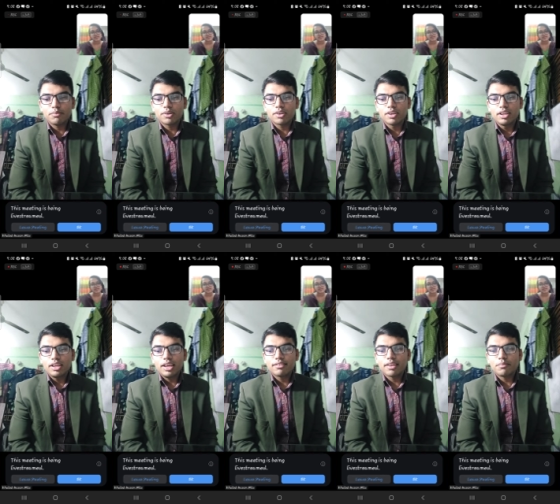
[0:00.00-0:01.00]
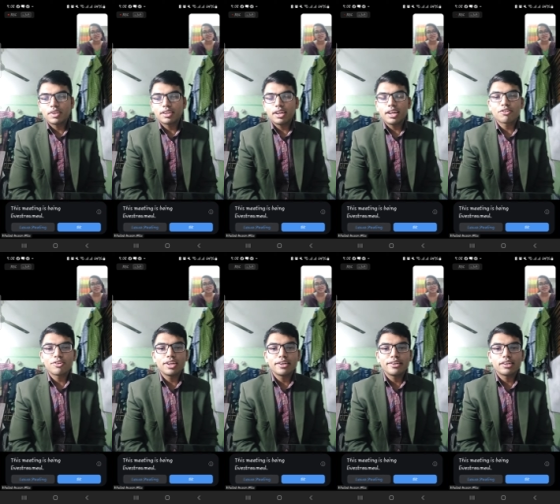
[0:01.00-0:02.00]
এবং এই সাবজেক্টটাই
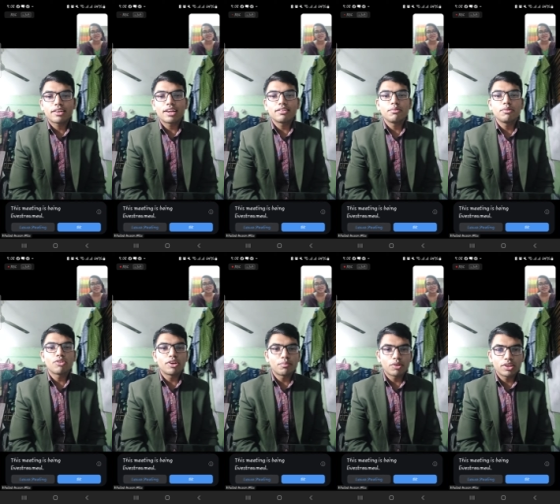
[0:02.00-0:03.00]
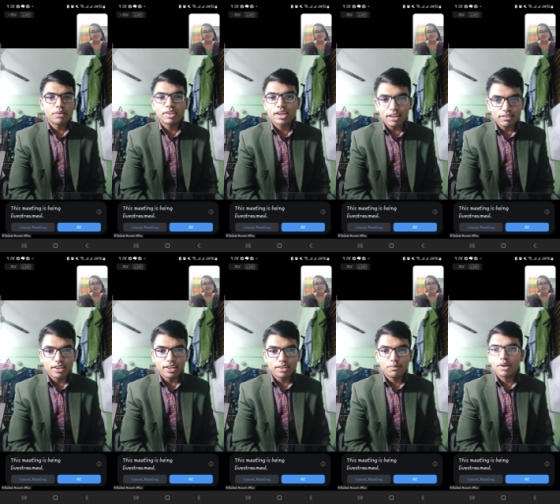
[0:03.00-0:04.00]
আসলে সারা জীবন চলার পথে আমাদের কাজে
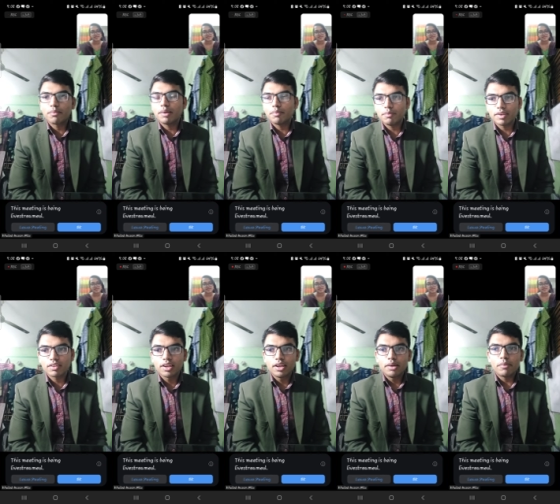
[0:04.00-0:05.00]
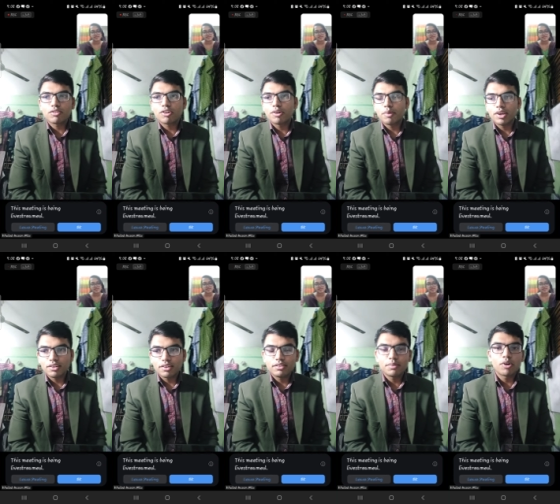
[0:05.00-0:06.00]
লাগে এবং আমরা এমবিবিএস পাশ করার পর
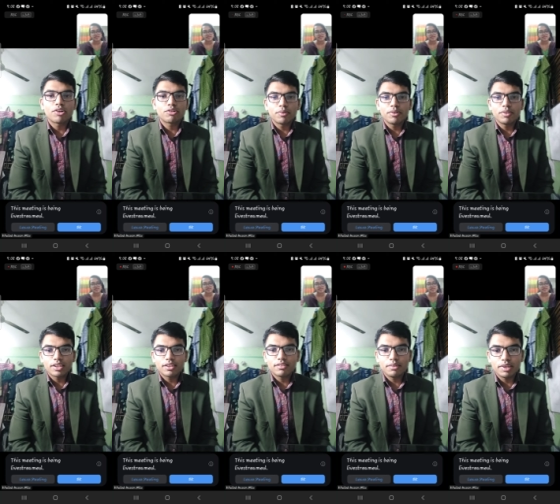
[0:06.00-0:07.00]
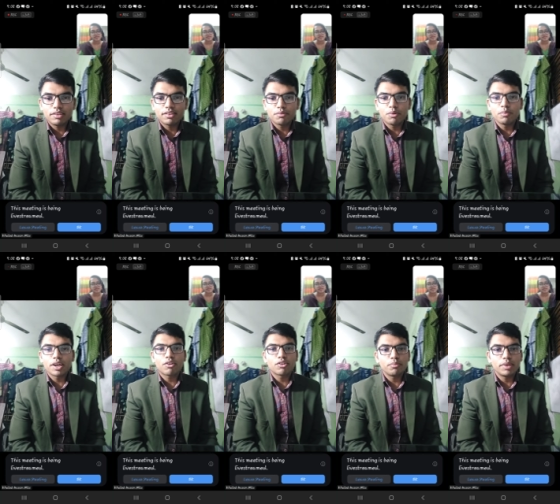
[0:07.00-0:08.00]
ইন্টার্নশিপ করার সময়ও দেখতেছি মেডিসিনের ভূমিকা
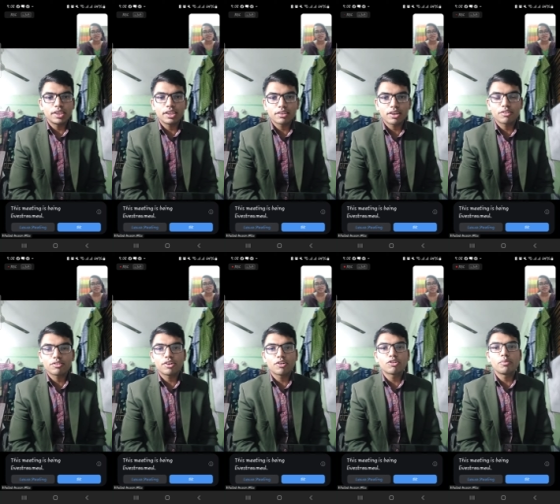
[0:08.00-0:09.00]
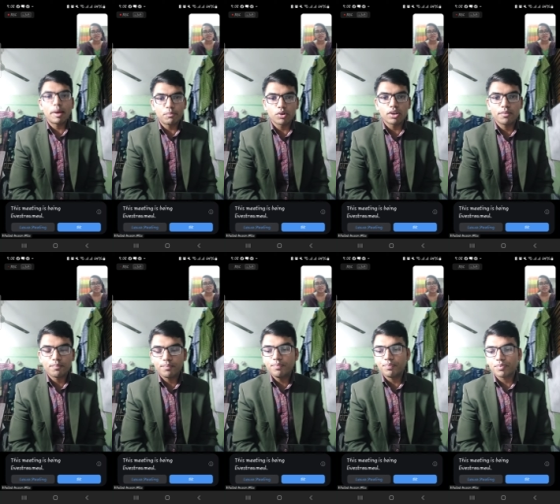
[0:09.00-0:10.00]
কত বেশি আর আসলে কত ব্যাপক
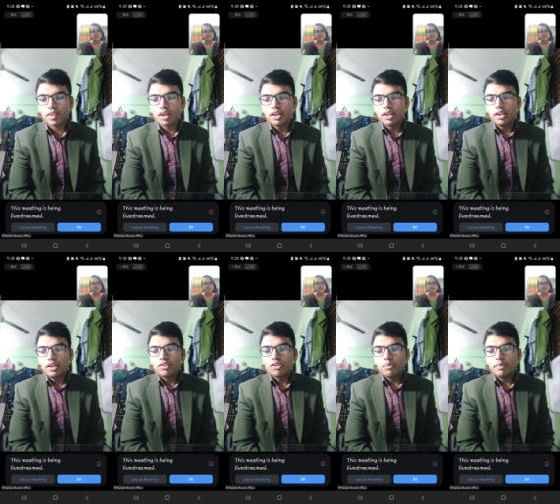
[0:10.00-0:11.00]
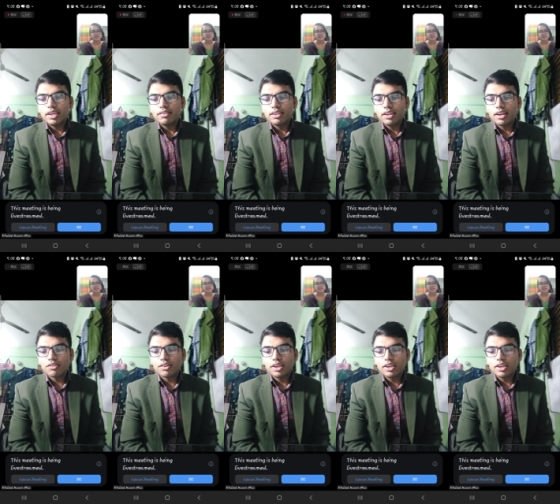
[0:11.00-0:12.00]
হম তো মেডিসিনের
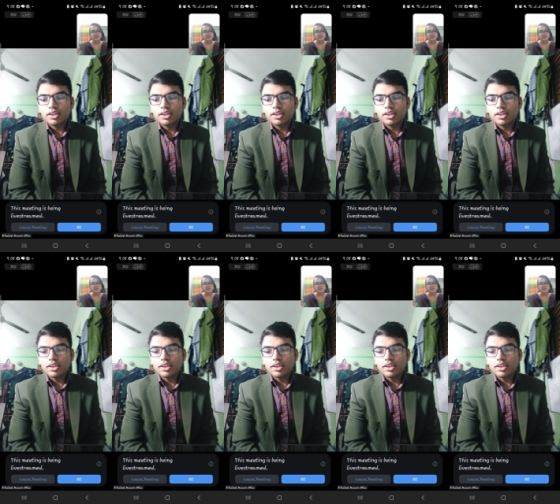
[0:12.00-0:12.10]
আসলে